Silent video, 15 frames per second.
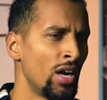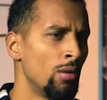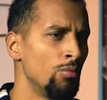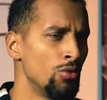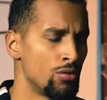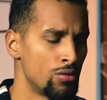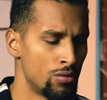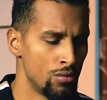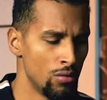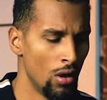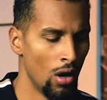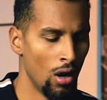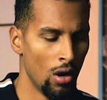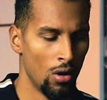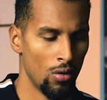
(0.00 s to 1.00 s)
RAM dessus,
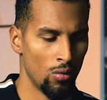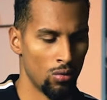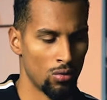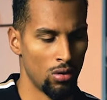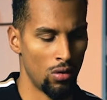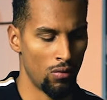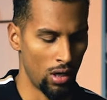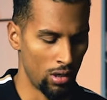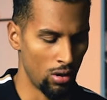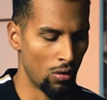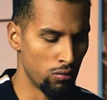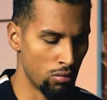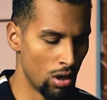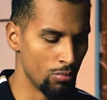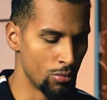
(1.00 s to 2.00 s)
donc euh, voilà, il
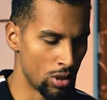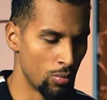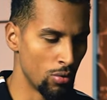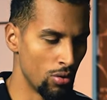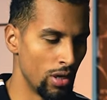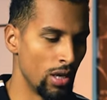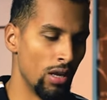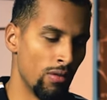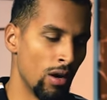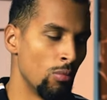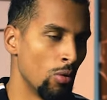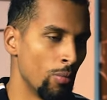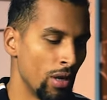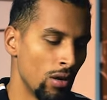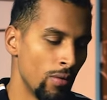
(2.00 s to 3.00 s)
envoie un petit peu et il est
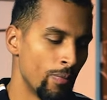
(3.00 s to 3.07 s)
vraiment bien.